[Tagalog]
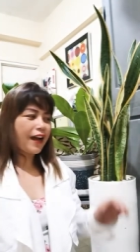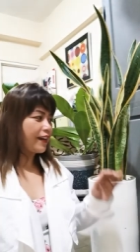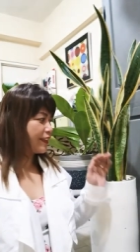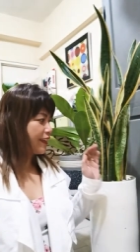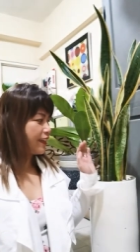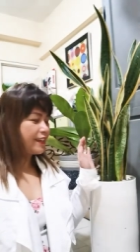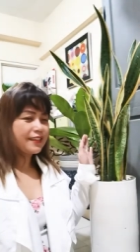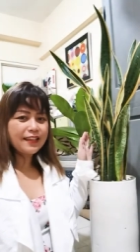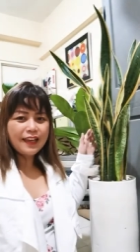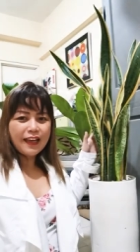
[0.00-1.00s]
aking
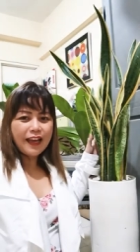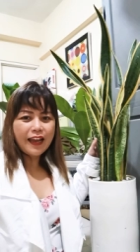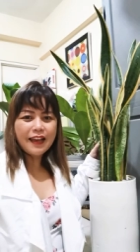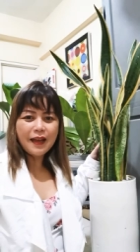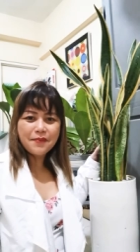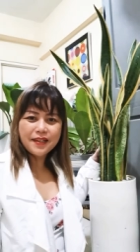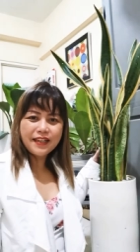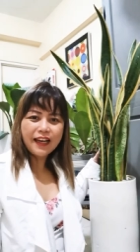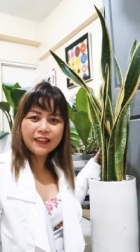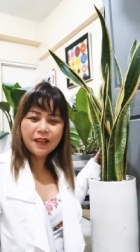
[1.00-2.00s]

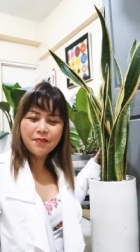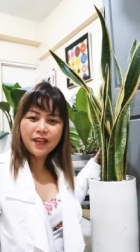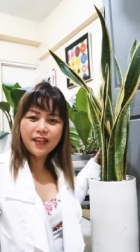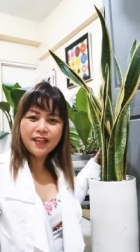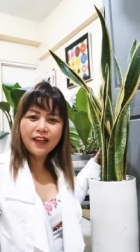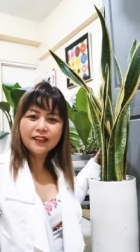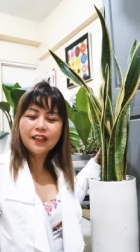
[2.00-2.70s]
halaman na katabi na ang